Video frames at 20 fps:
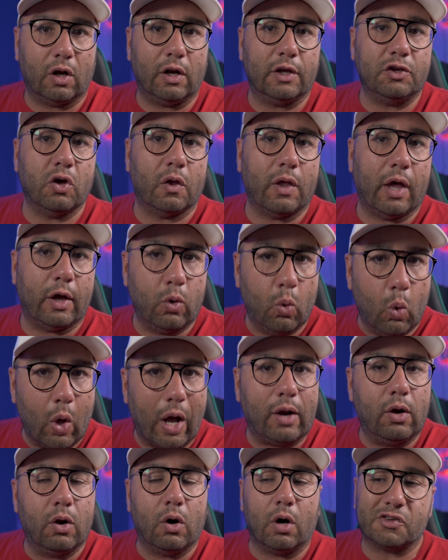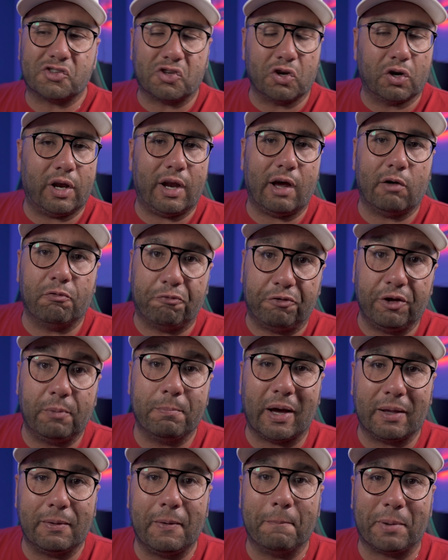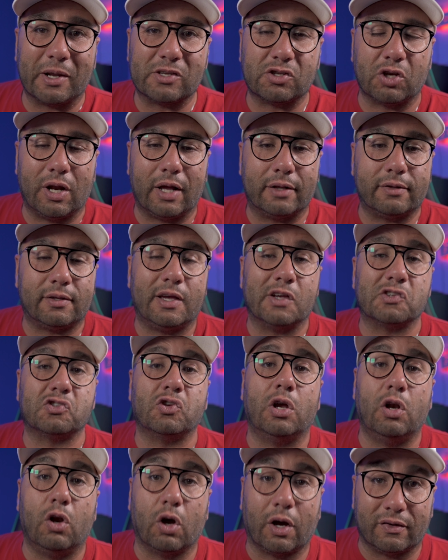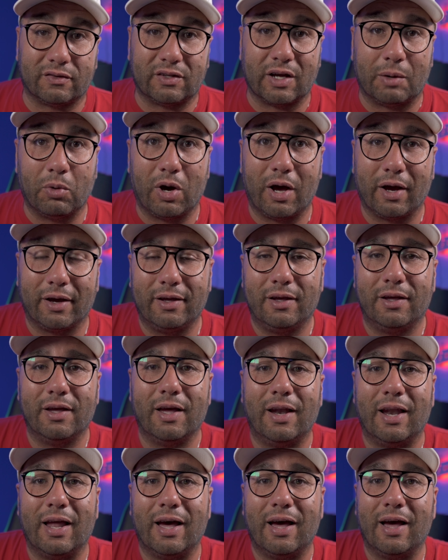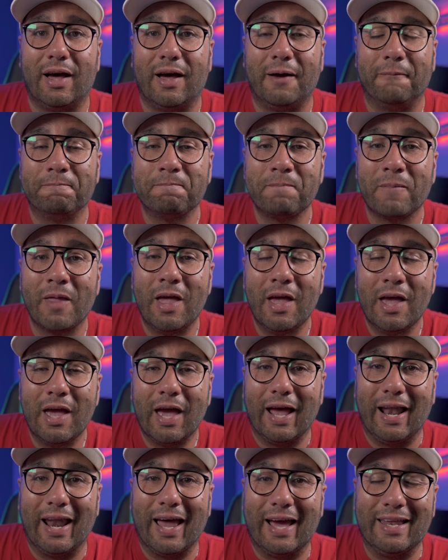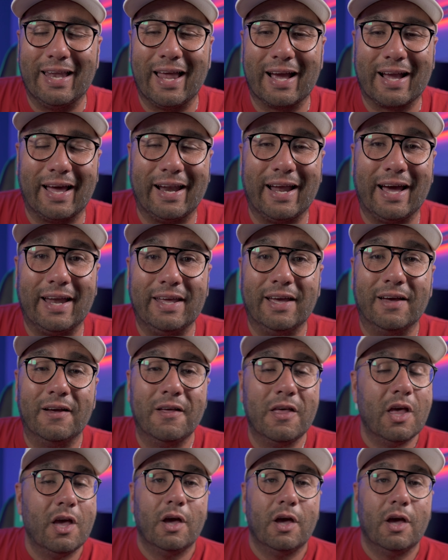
el hecho de ayudarlos, eso crea un feedback impresionante y eso es en lo que estamos aquí en, la, en las Islas Canarias.